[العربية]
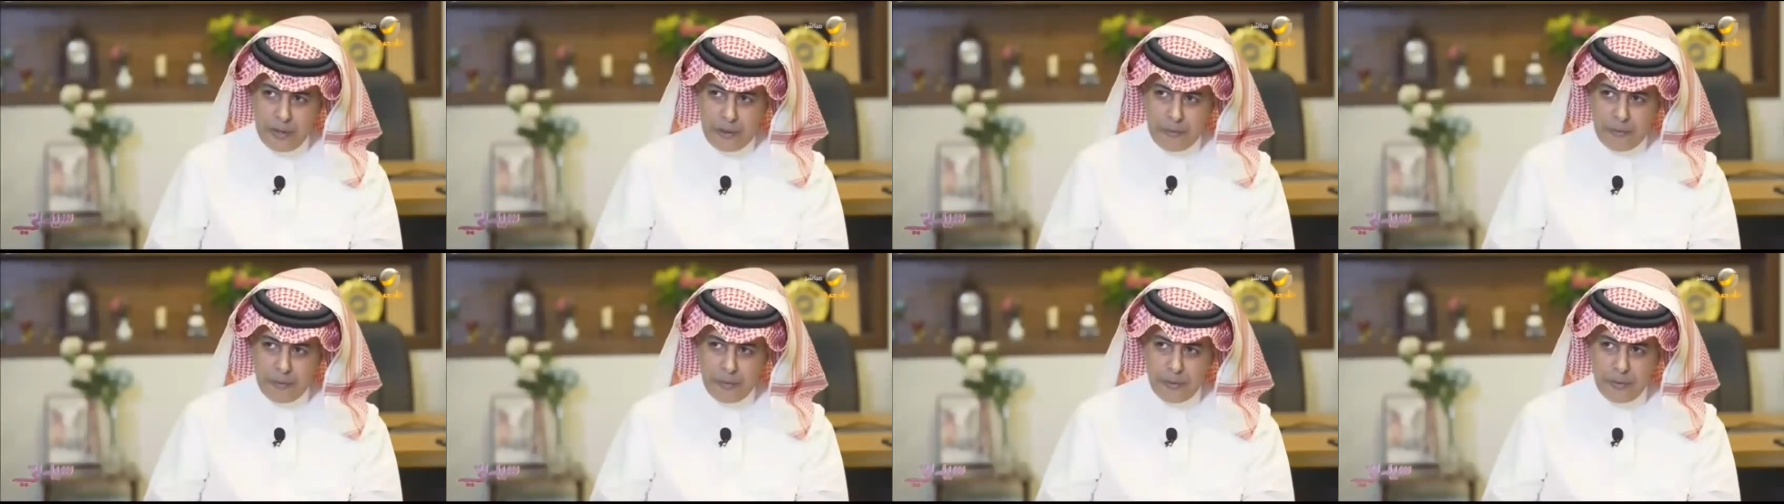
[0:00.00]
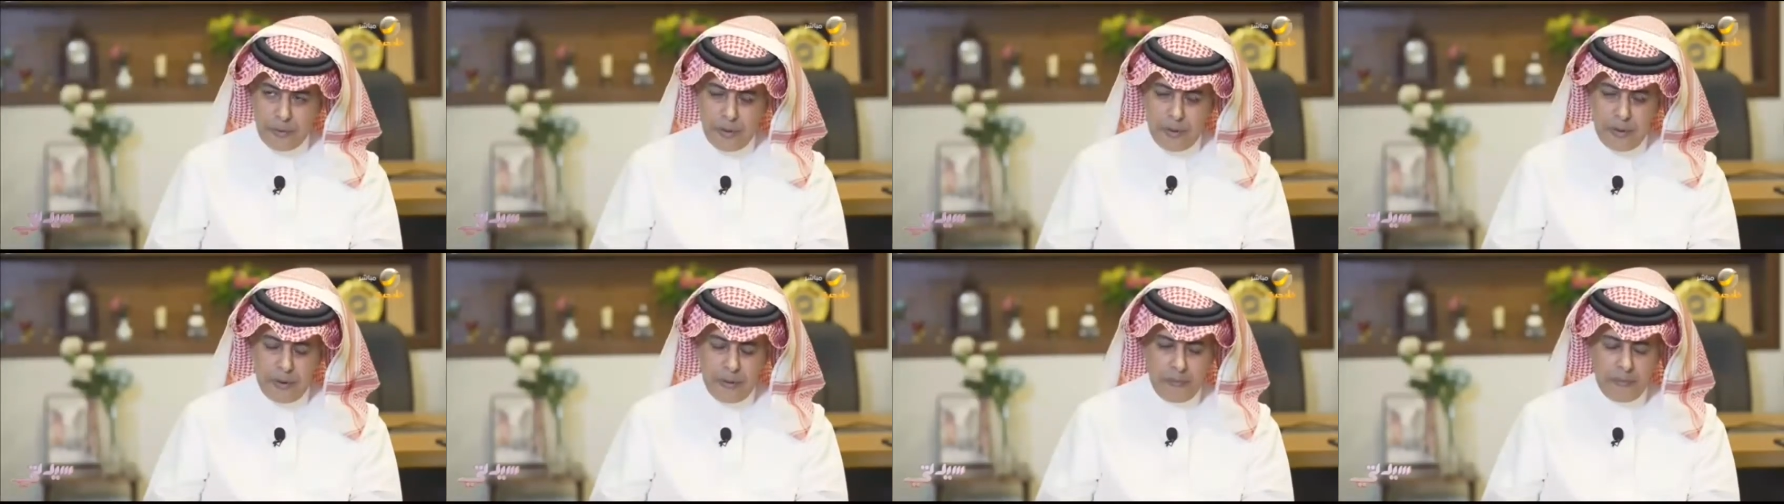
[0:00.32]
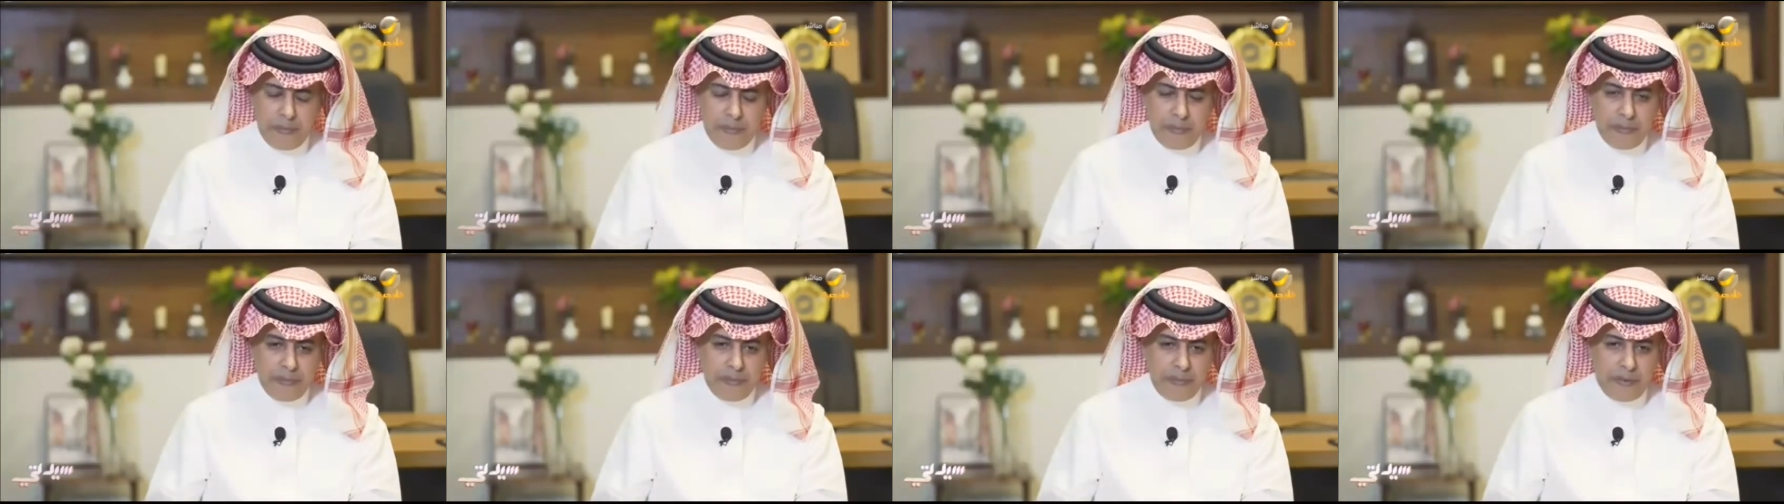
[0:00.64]
عبده
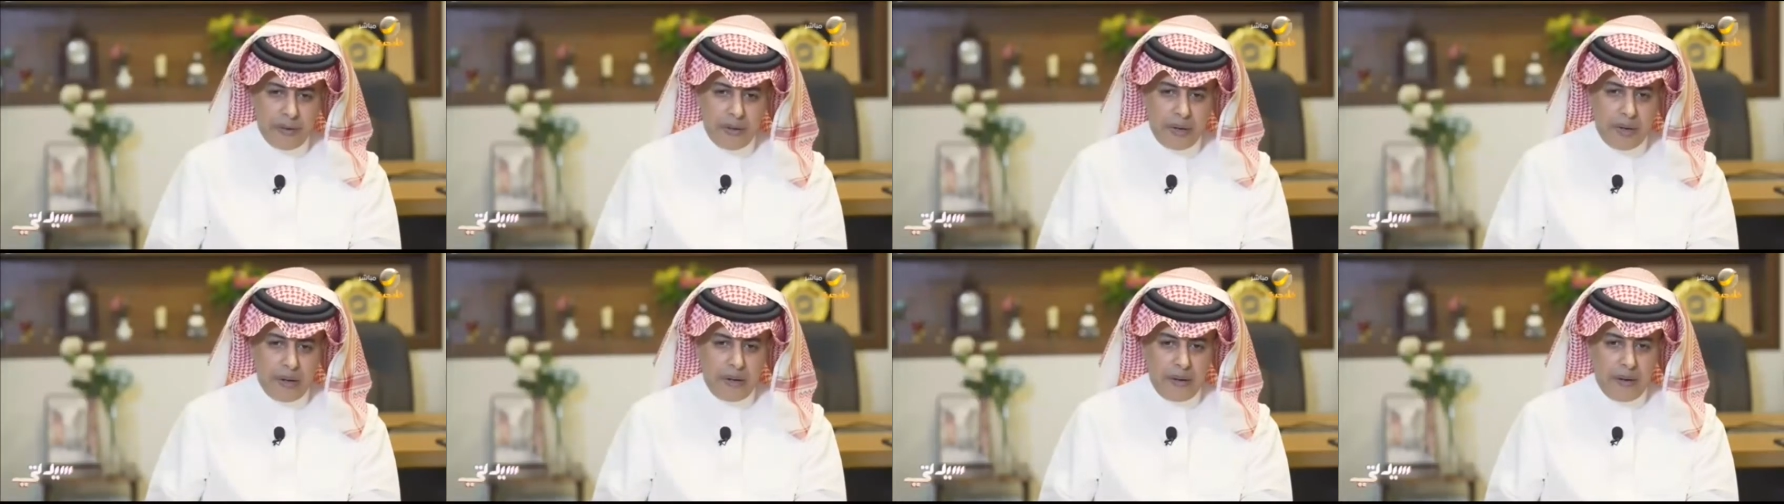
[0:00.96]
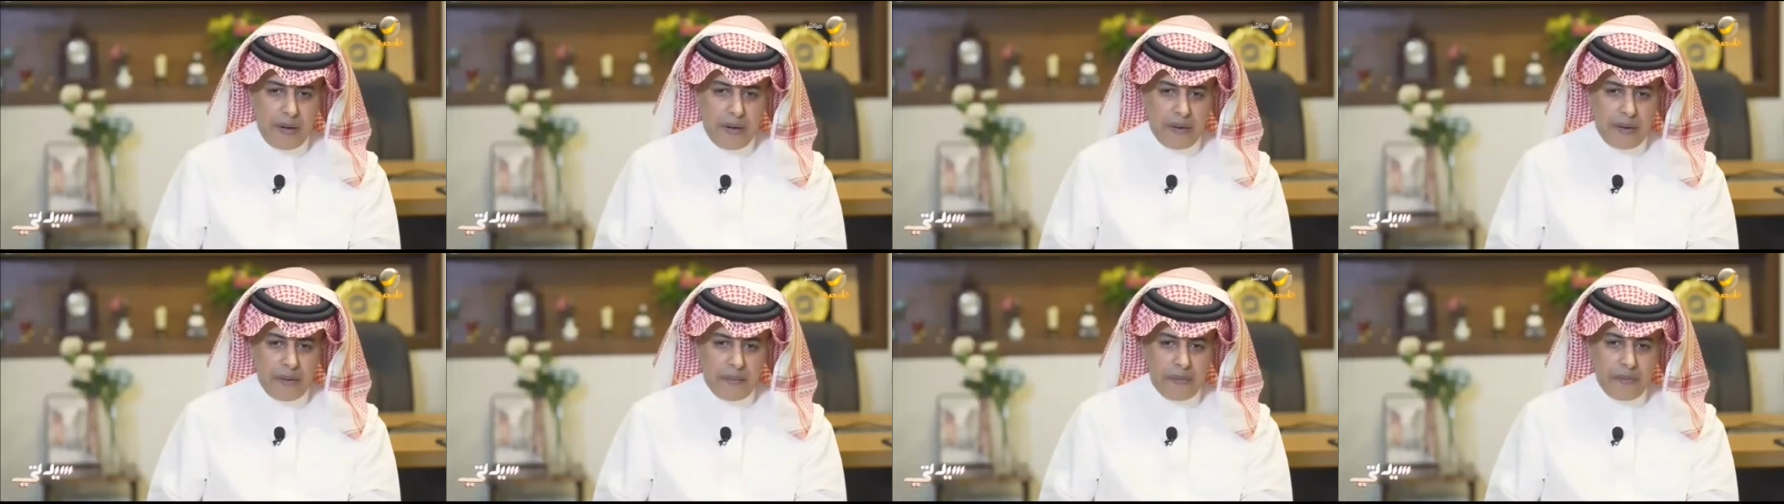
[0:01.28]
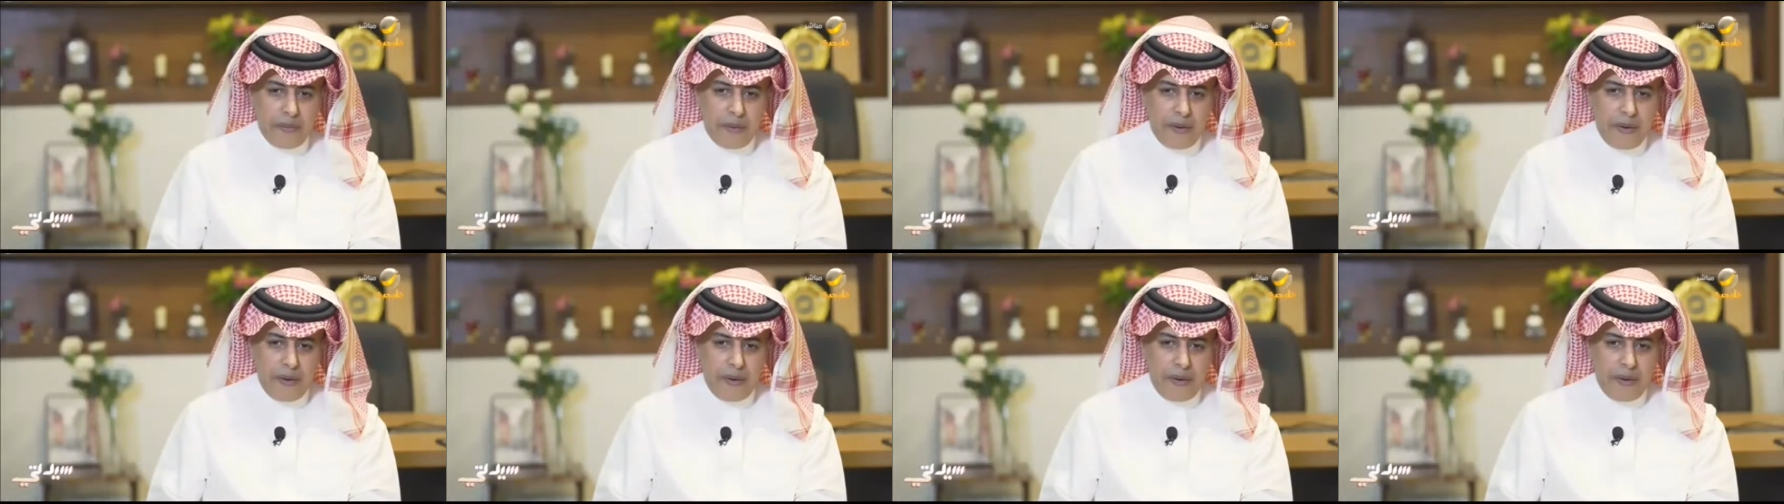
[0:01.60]
فنان العرب